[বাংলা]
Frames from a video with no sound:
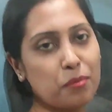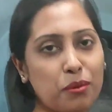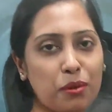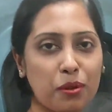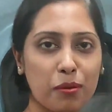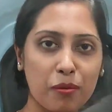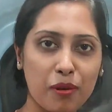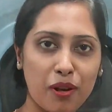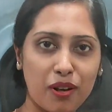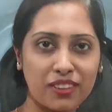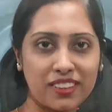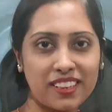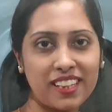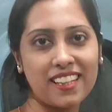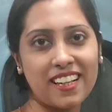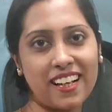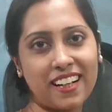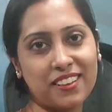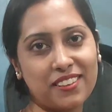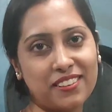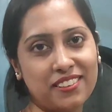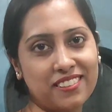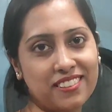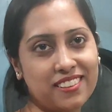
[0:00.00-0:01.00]
পুরো ব্লগটা
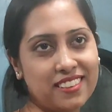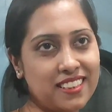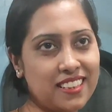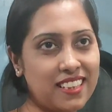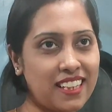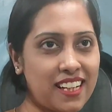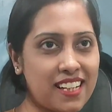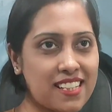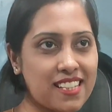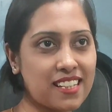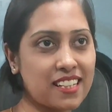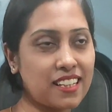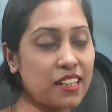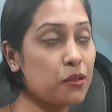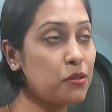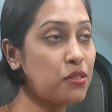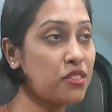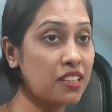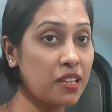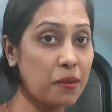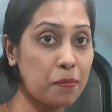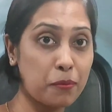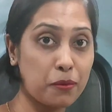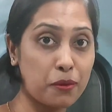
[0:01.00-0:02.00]
দেখো ঠিক আছে কেউ
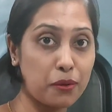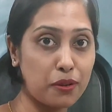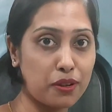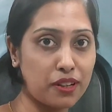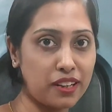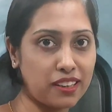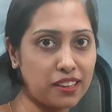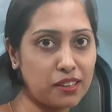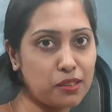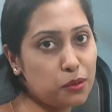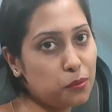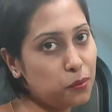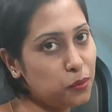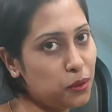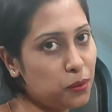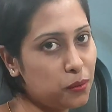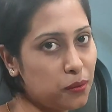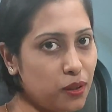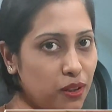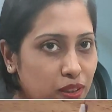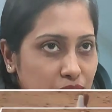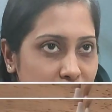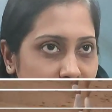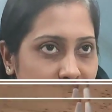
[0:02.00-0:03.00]
স্কিপ করো না কিন্তু
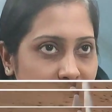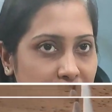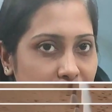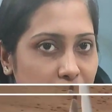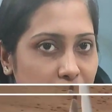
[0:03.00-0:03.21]
পুরো ব্লগটা